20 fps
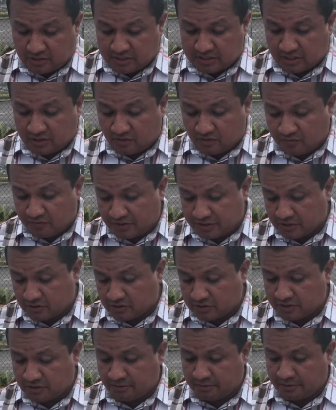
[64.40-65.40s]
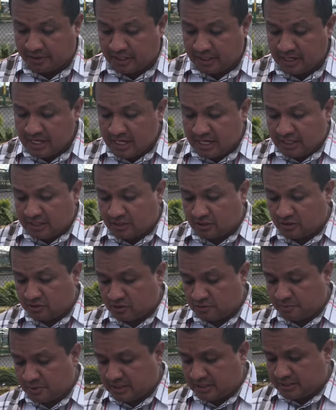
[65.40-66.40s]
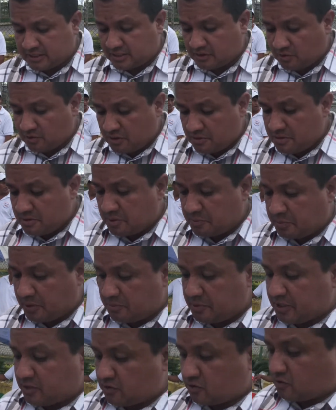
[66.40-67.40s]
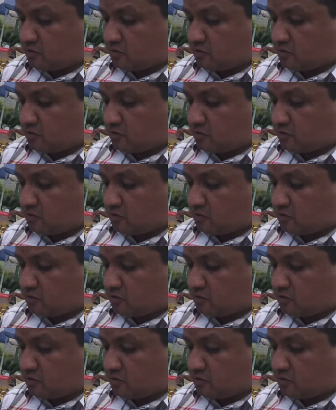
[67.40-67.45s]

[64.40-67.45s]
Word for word: dice con fecha 12 de abril del 2019, me permito